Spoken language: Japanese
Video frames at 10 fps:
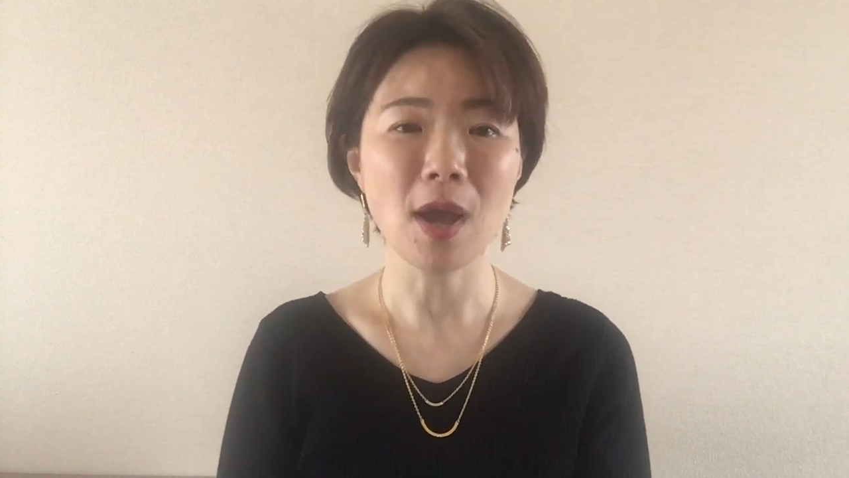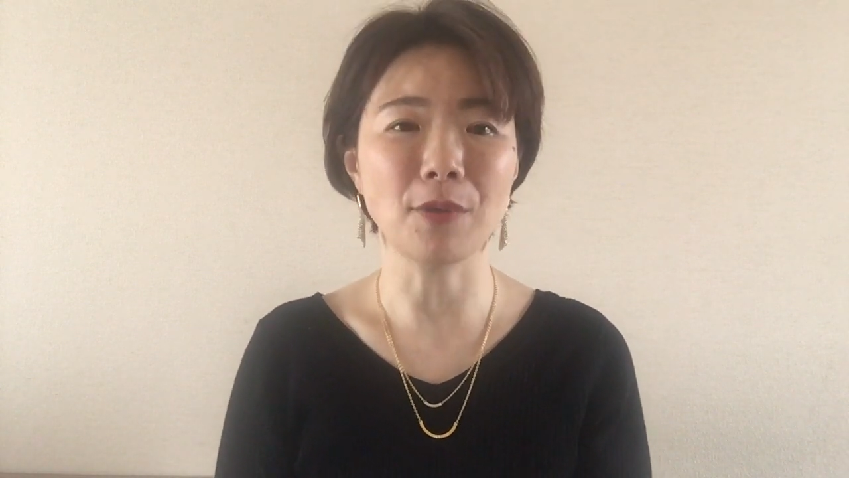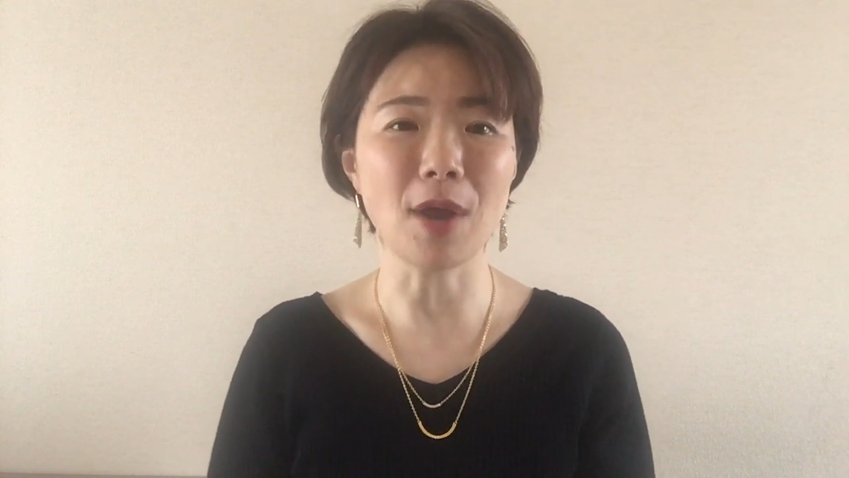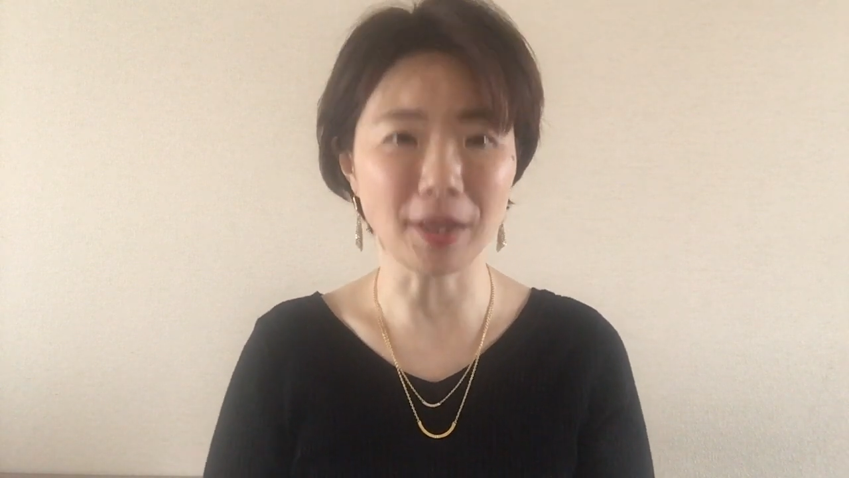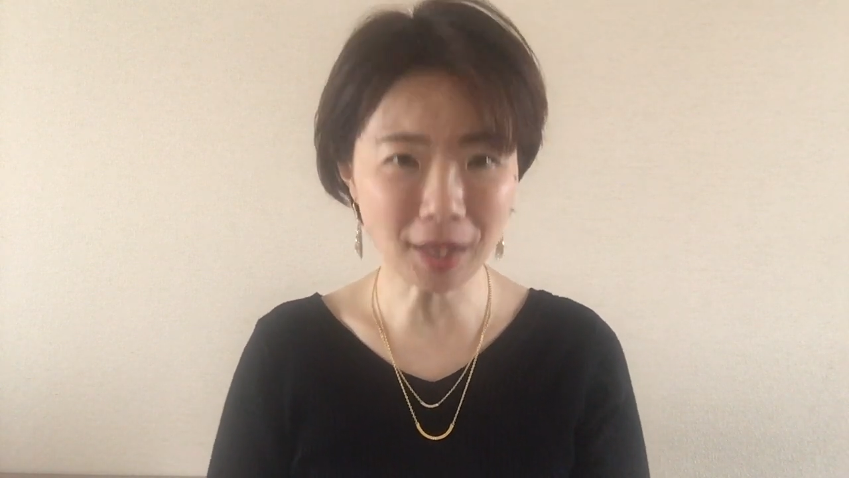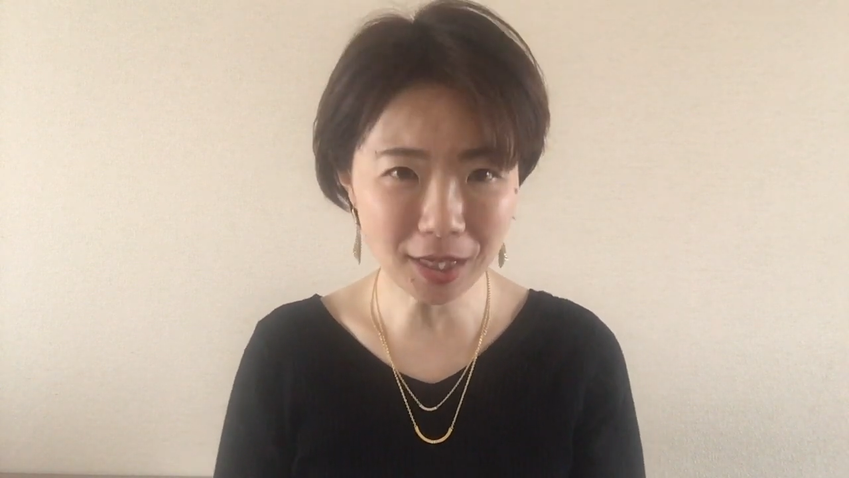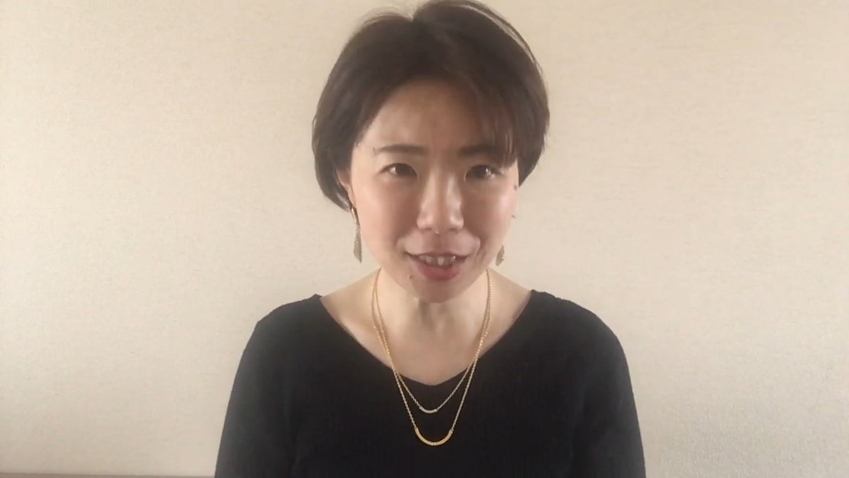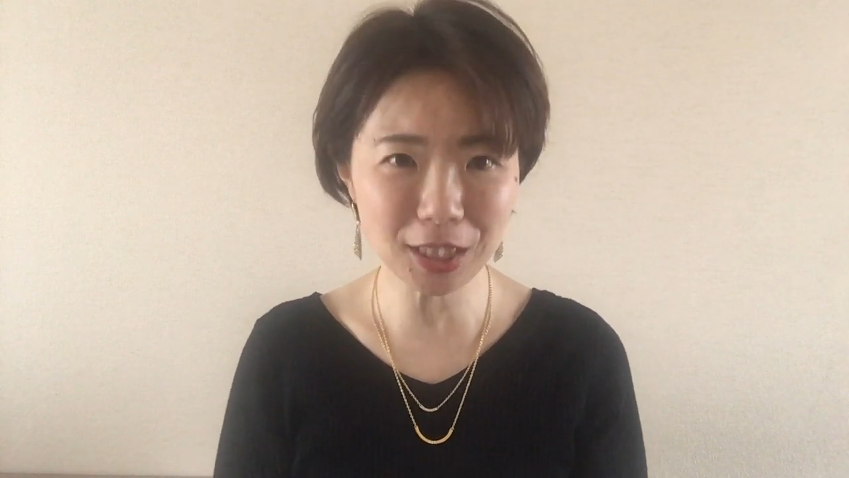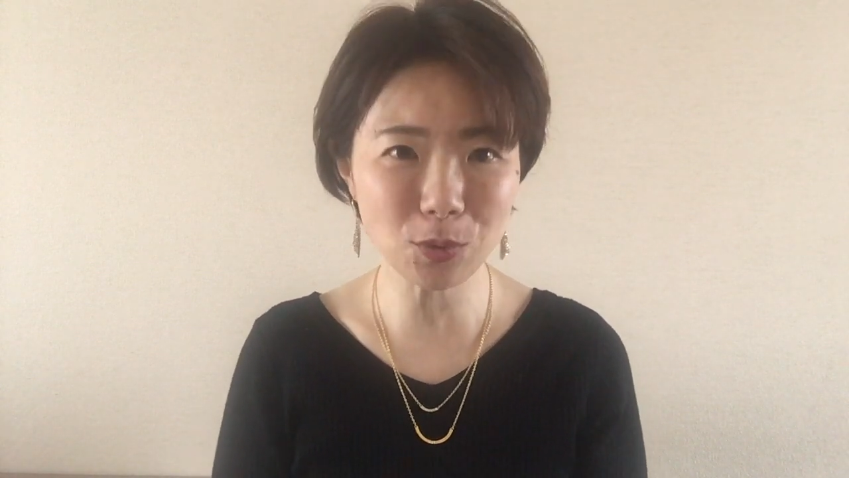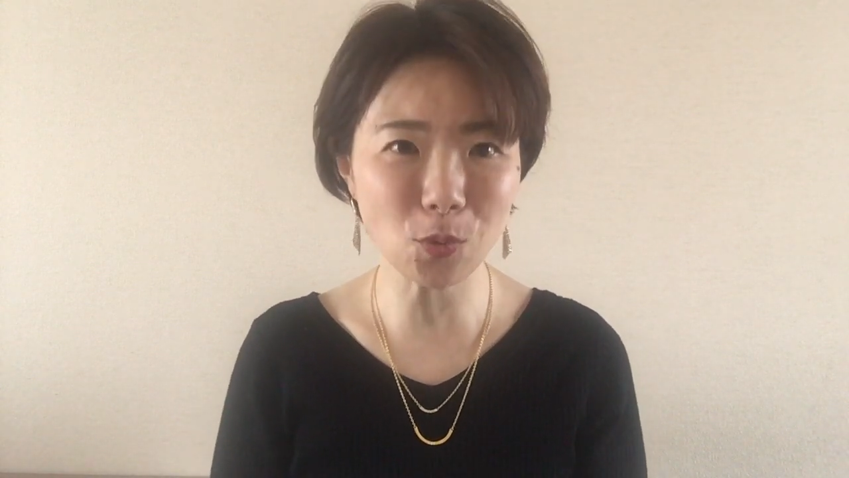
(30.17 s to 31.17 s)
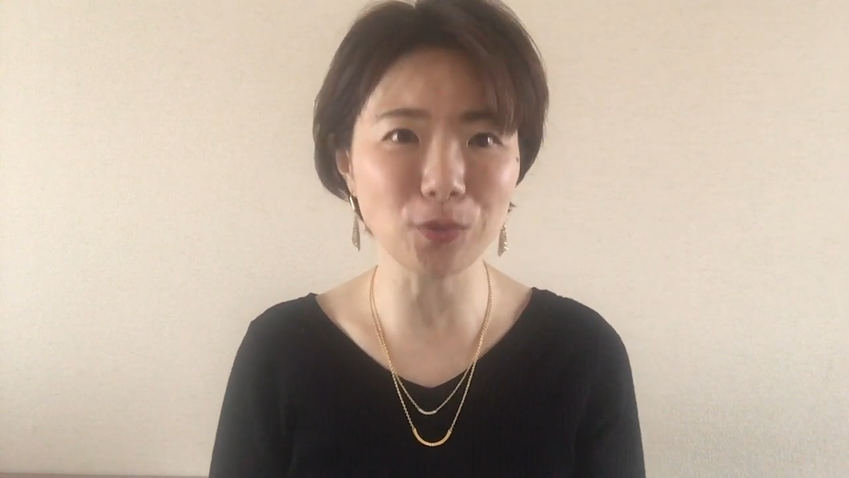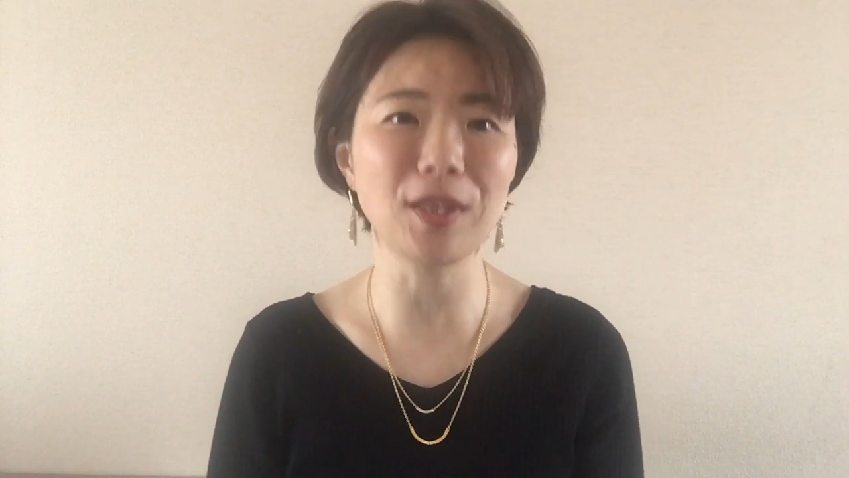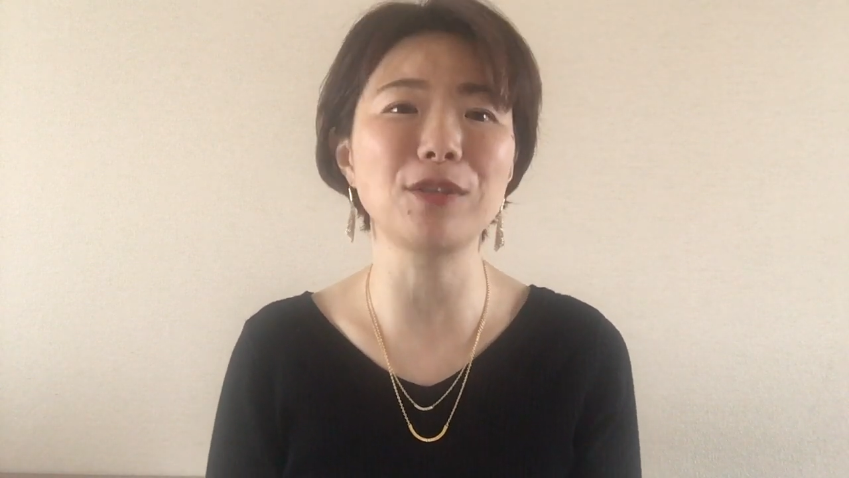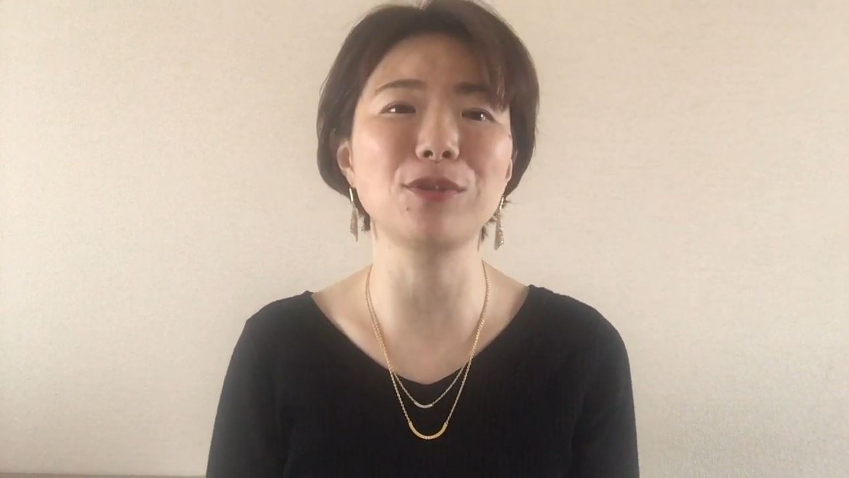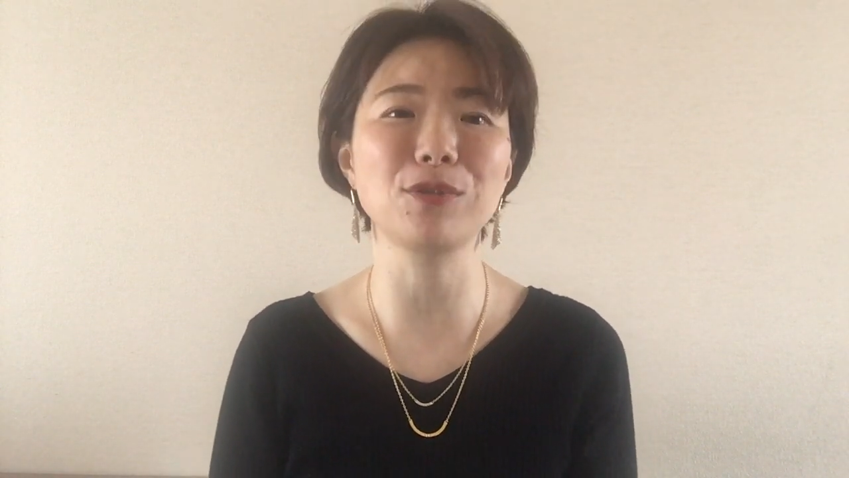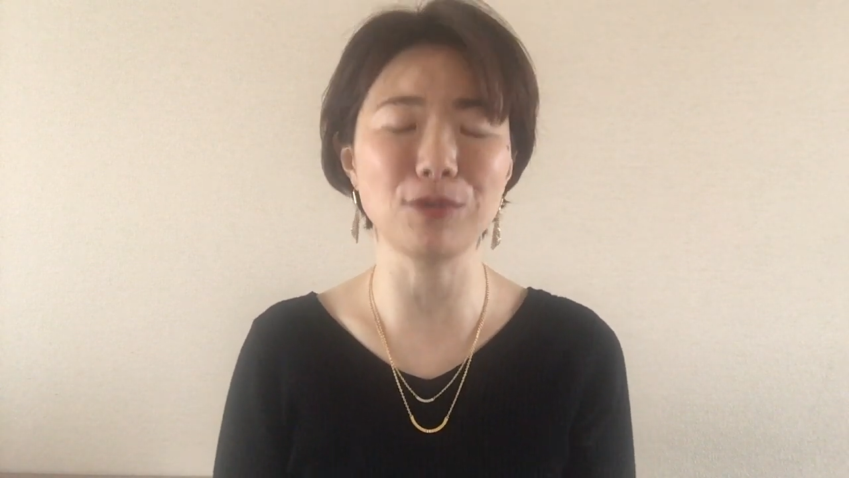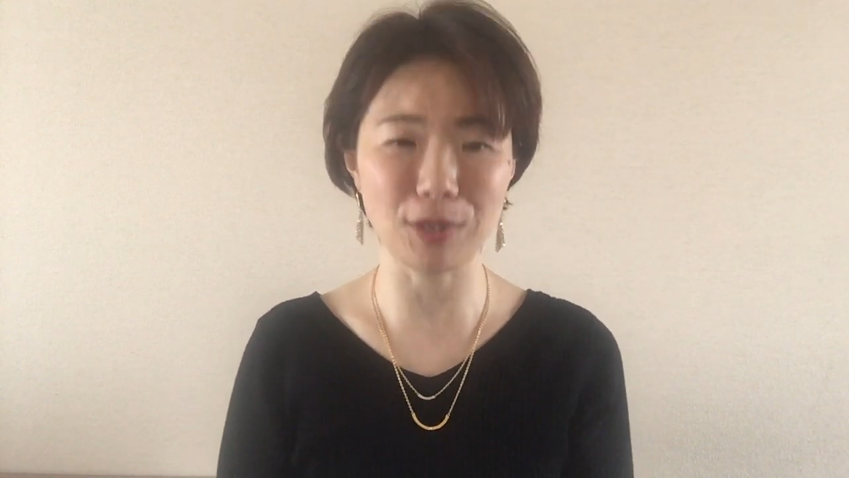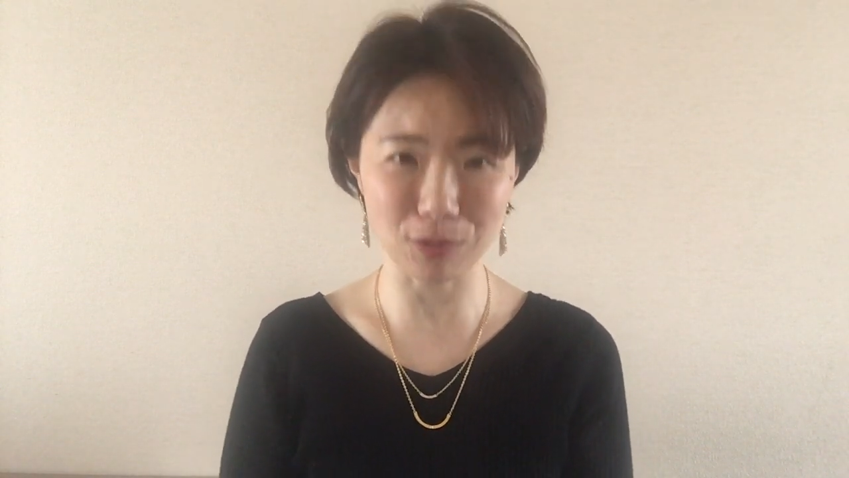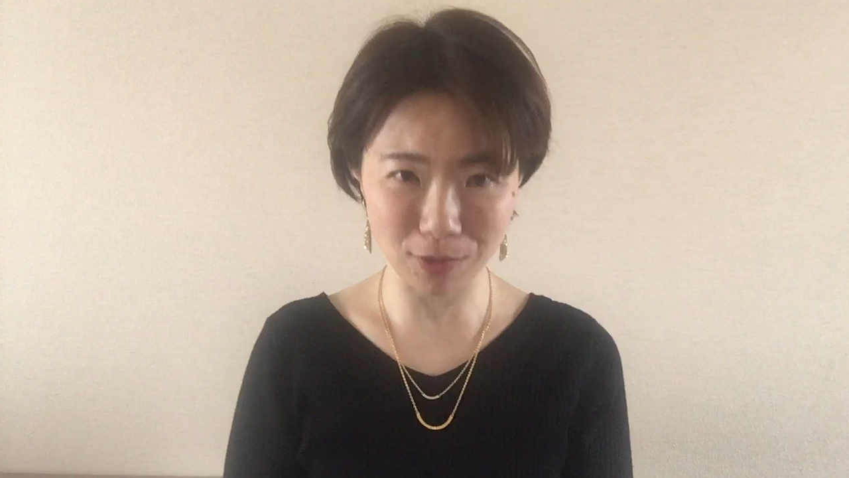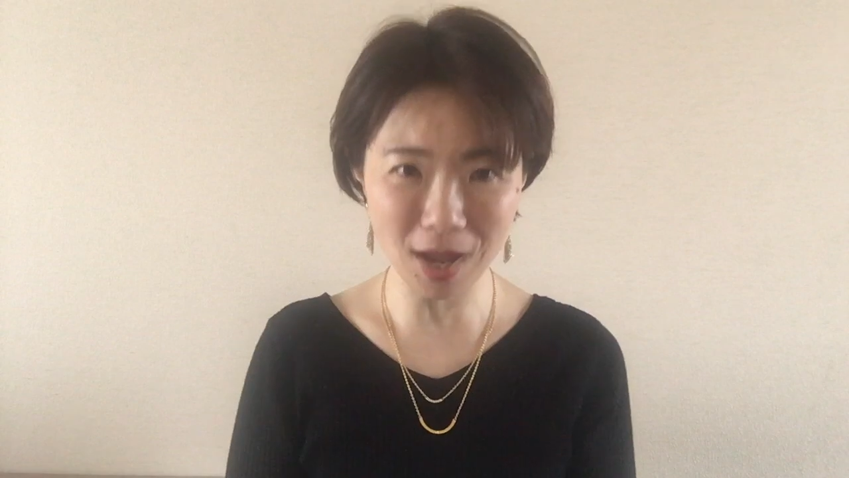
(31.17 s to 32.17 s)
あの、新しいコンテンツ作
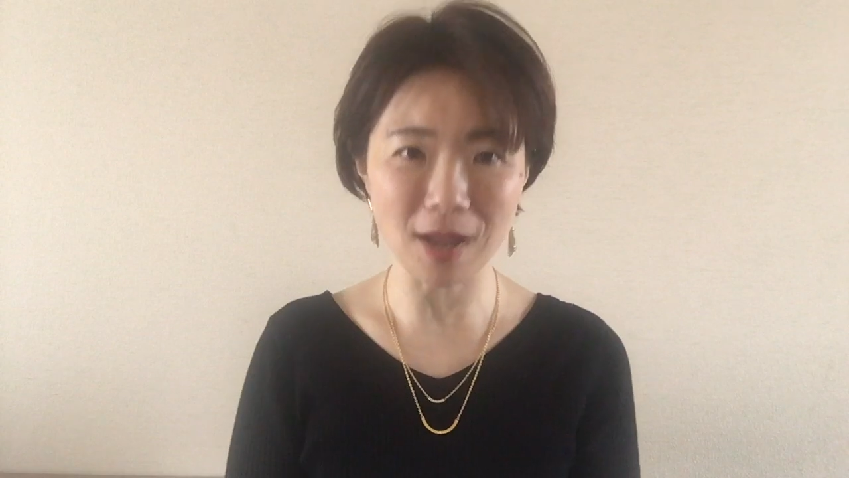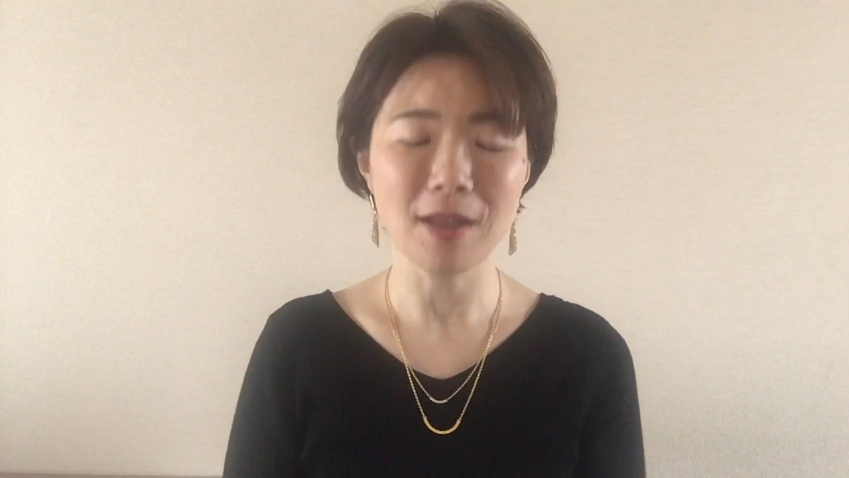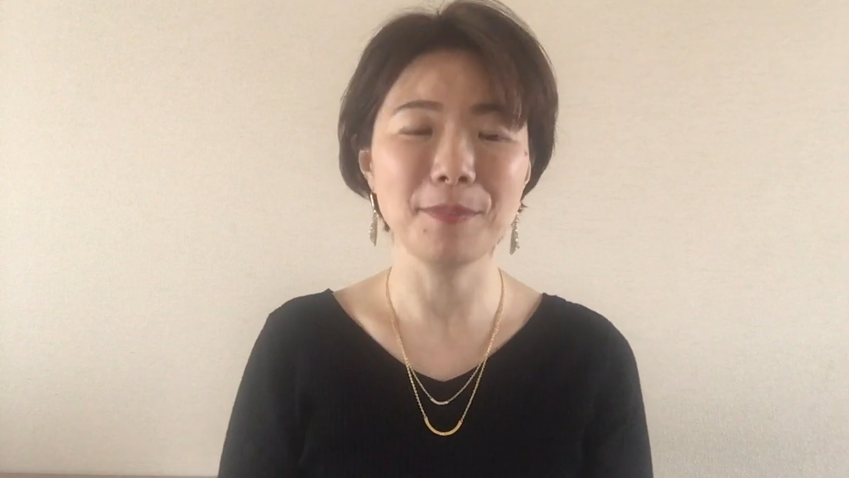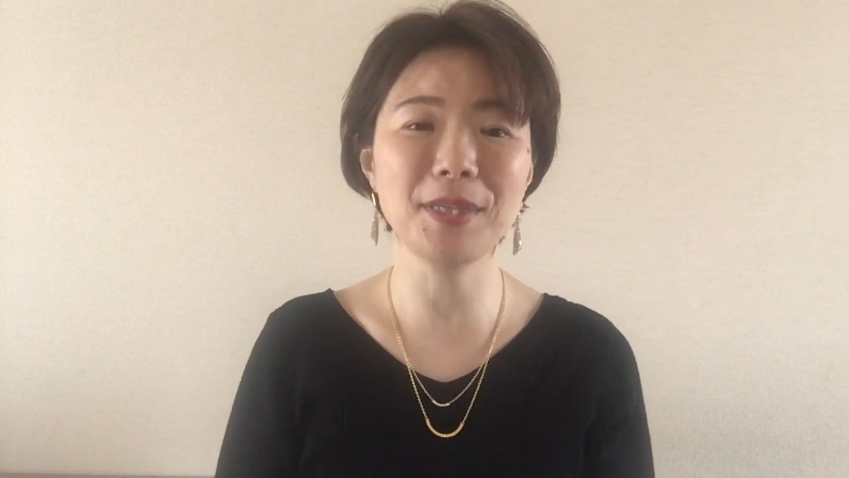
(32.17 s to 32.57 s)
りとか、